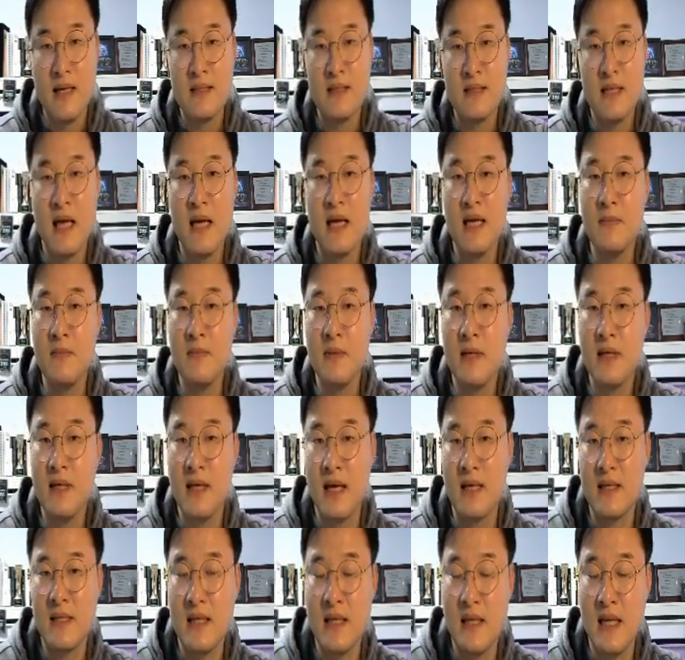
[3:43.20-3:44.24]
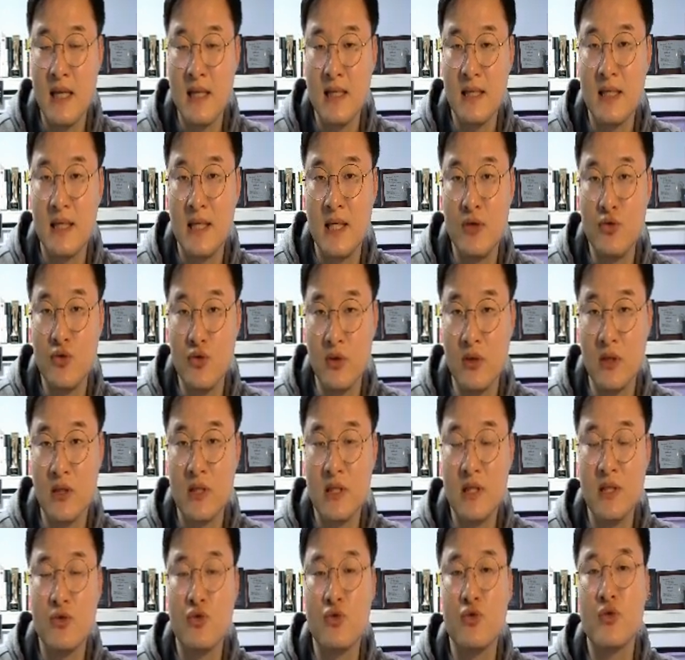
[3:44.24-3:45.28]
세금을 계산하는 기준,
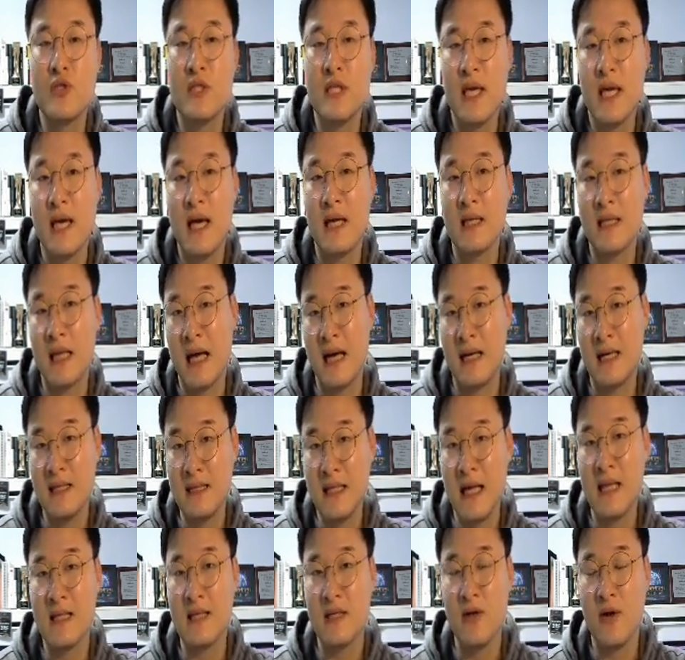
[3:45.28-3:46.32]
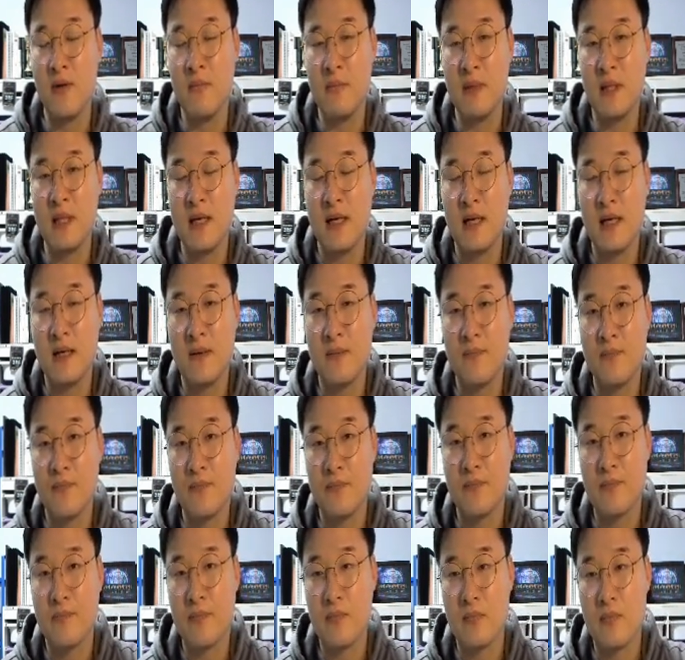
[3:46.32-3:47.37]
그 주체가 다르다는 겁니다.
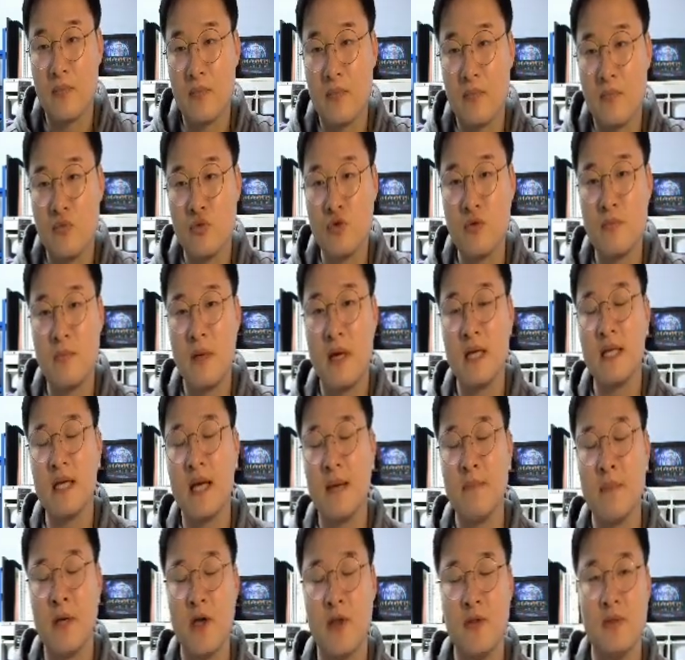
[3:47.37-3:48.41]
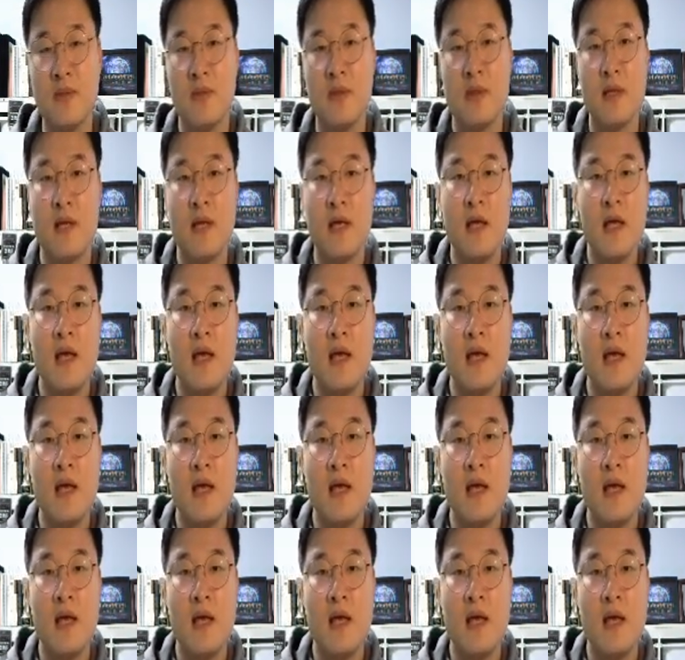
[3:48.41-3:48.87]
무슨 말이냐면